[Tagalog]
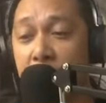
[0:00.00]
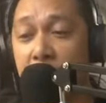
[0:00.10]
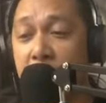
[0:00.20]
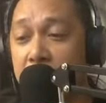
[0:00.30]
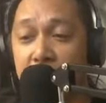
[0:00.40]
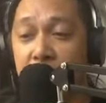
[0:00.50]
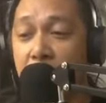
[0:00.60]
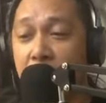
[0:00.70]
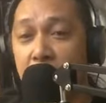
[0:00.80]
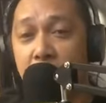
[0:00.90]
Oh, i-search
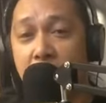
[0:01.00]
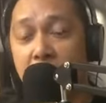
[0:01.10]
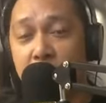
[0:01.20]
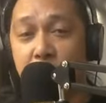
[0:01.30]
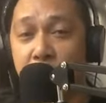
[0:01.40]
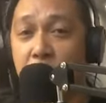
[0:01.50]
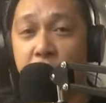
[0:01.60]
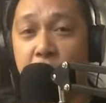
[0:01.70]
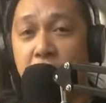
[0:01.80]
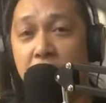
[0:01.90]
na ninyo guys, Pinoy
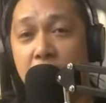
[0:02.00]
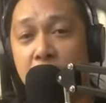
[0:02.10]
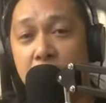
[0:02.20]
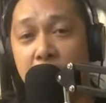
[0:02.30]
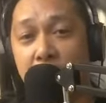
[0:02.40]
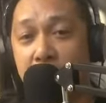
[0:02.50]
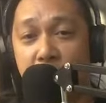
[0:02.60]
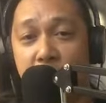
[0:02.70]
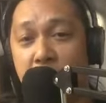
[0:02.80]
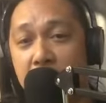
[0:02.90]
Maneho, then
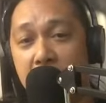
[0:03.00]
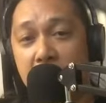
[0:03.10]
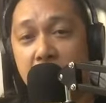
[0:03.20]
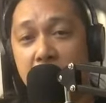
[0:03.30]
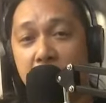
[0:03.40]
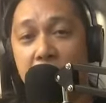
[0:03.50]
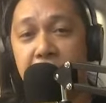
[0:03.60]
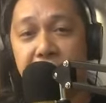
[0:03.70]
inyo na makita diha.